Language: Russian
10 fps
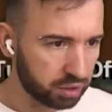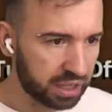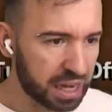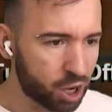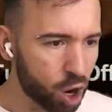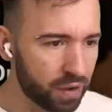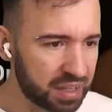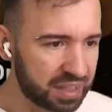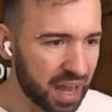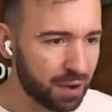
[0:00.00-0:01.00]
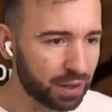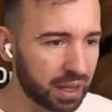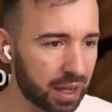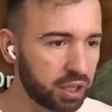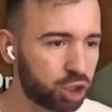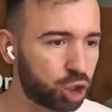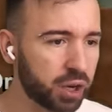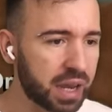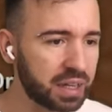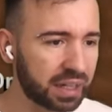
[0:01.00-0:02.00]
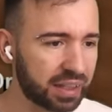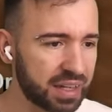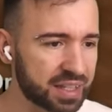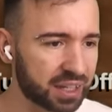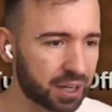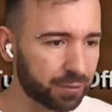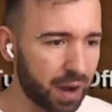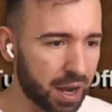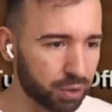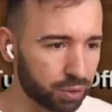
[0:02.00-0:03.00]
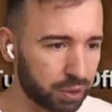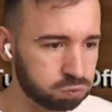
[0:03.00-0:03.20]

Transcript: Да какого дьявола? Да чё я никогда не закрываю их?